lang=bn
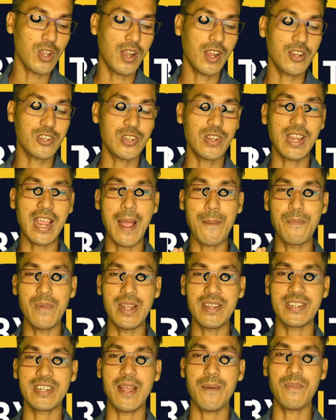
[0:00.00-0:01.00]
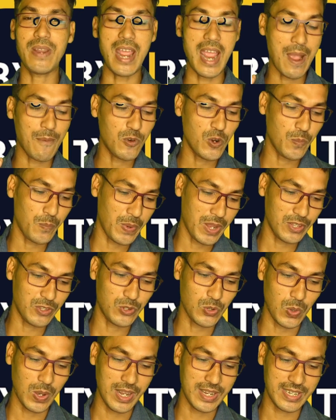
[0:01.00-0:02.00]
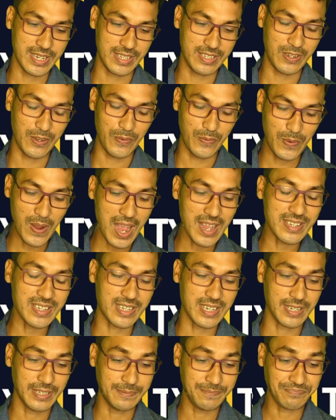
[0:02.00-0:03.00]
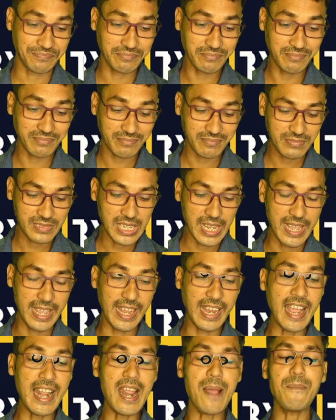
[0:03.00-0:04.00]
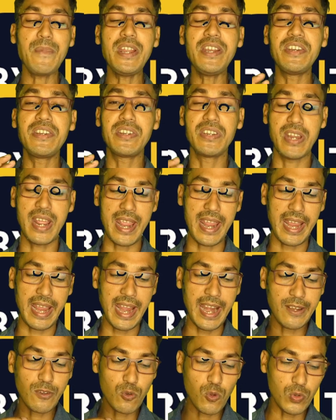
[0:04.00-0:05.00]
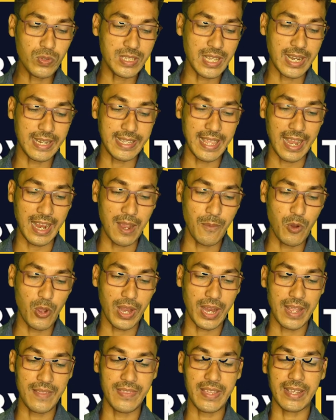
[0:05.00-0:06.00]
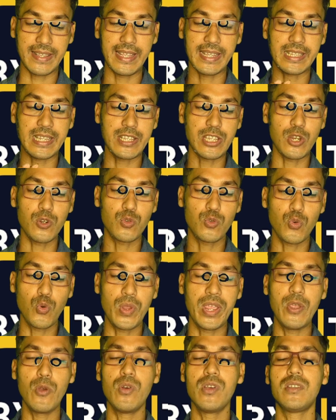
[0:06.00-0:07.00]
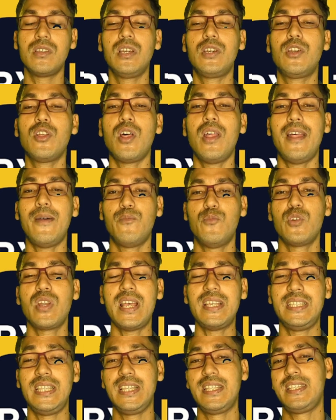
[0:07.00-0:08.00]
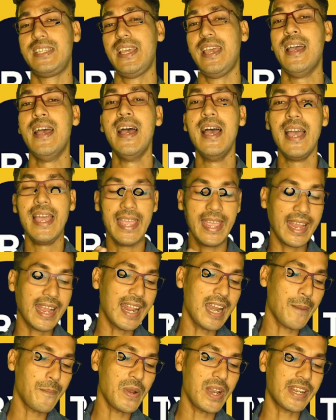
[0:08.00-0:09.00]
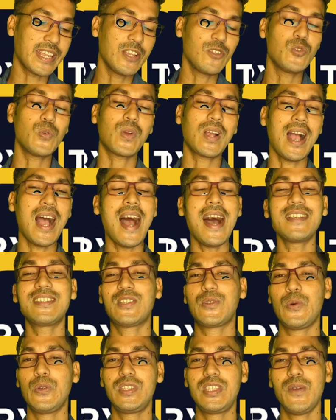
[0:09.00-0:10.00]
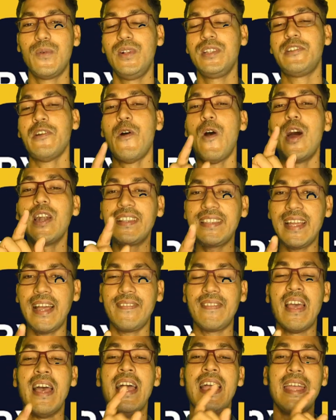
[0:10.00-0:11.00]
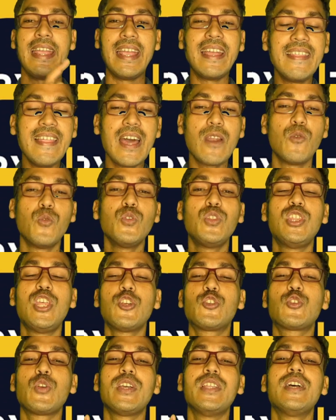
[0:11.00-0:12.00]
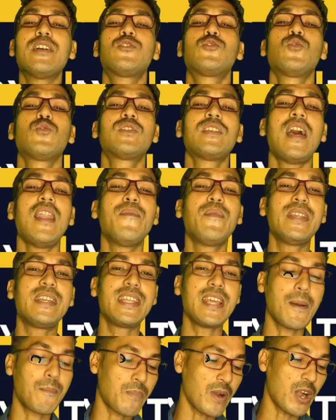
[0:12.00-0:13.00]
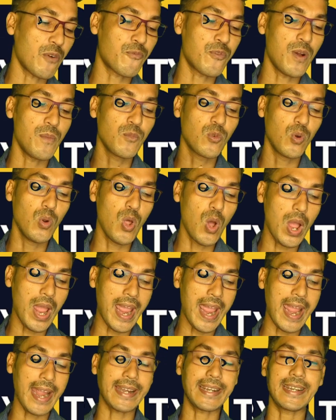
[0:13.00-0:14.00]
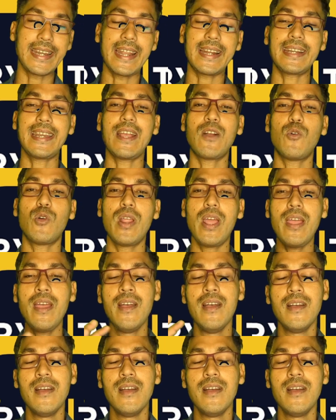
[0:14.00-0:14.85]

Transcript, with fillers: সঙ্গে সঙ্গে আপনার সামনে এমন পেজ চলে এসেছে ফার্স্ট এখানে আপনি এ টু জেড দেখাবো এখান থেকে দেখতে পাচ্ছেন টু ইউএসডি ডলার বোনাস দিচ্ছে এখানে আপনার কিছু কাজ করতে বলছে অর্থাৎ এদের উদ্দেশ্য এদের সোশ্যাল মিডিয়া প্ল্যাটফর্মগুলো একটা একটা করে